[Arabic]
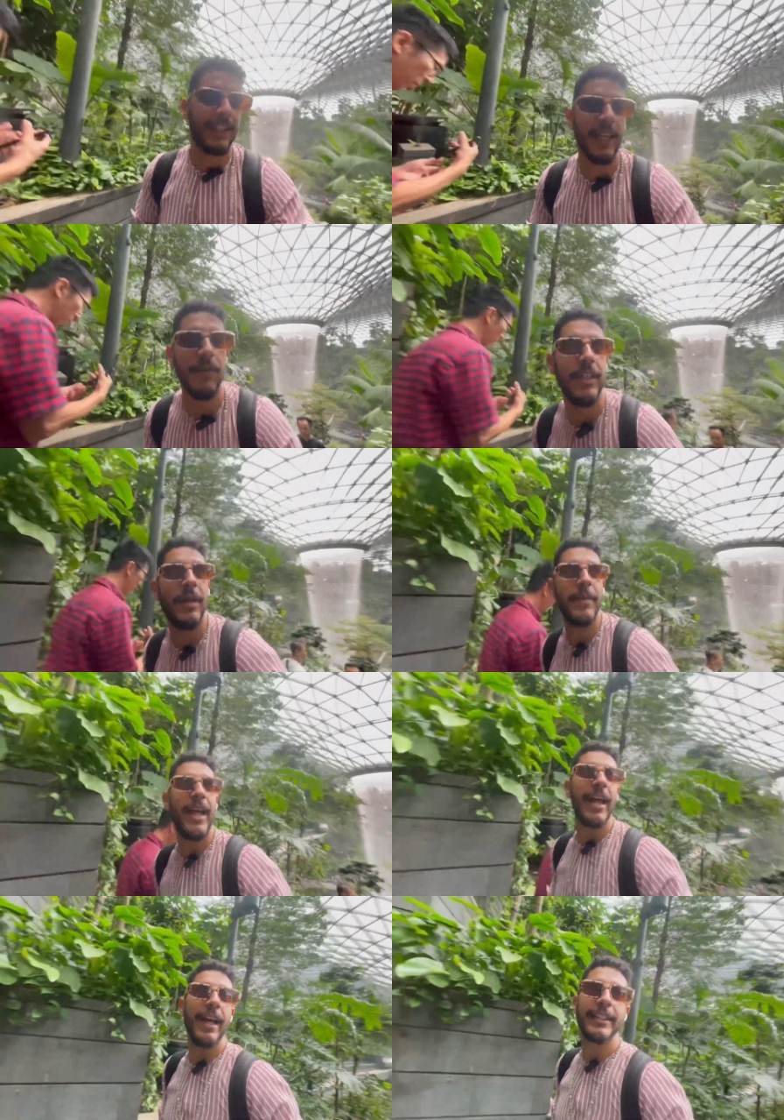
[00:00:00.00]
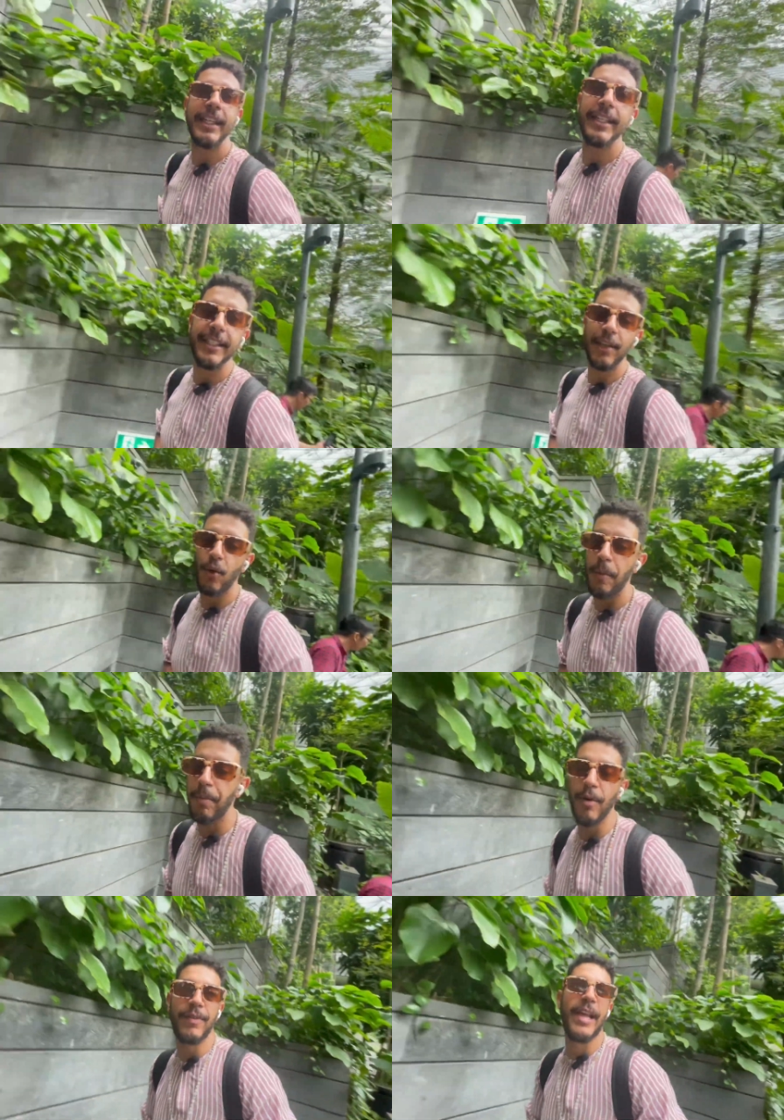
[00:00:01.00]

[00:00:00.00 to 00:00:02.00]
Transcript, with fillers: حتى ولا من احسن لي زيغوبور في